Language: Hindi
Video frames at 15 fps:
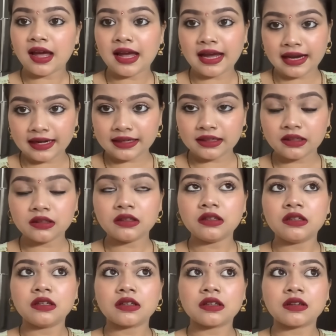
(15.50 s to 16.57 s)
एंड
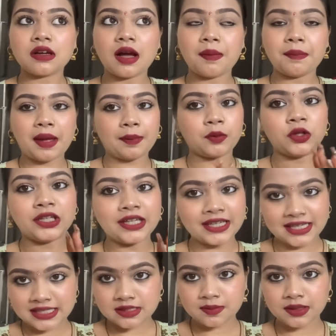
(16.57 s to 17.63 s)
अब मैं आपको
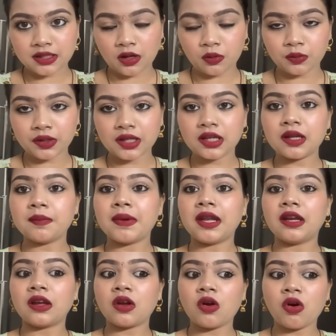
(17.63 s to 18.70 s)
डिटेल्स बताऊँगी कि
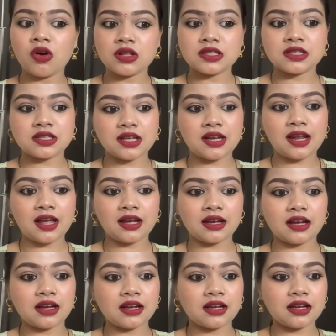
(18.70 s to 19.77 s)
मैंने कौन सा
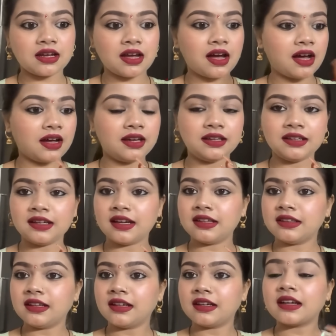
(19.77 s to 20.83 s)
लहंगा कहाँ लिया
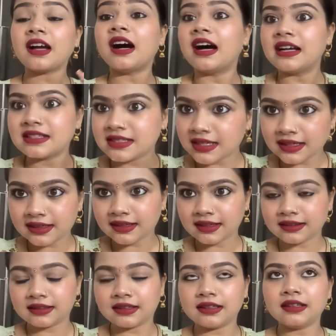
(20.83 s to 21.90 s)
था कहाँ से
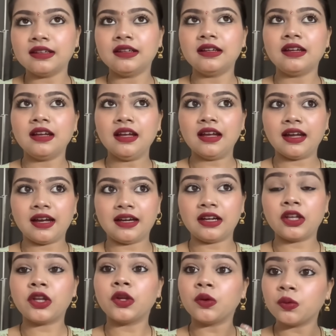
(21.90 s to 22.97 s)
लिया था एंड
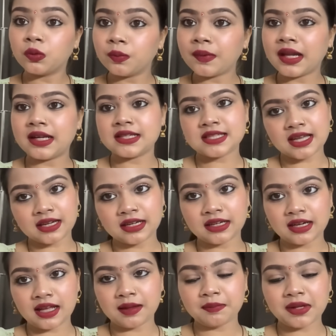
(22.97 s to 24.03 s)
क्यों मैंने सेकेंड
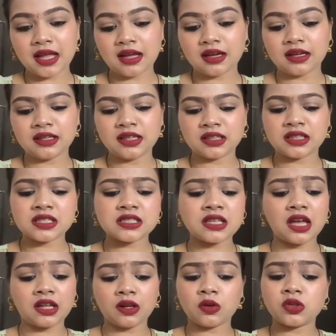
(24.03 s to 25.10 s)
टाइम लहंगा लिया था
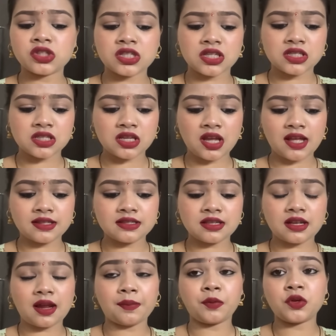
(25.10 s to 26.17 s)
सारे क्वेश्चन के
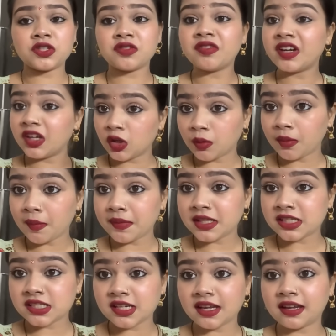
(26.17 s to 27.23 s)
आंसर आपको इस वीडियो में
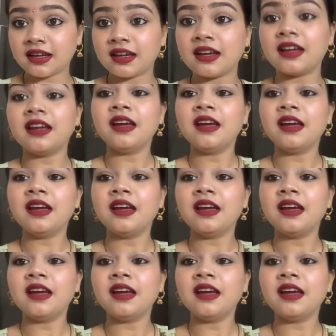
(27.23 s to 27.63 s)
मिल जाएंगे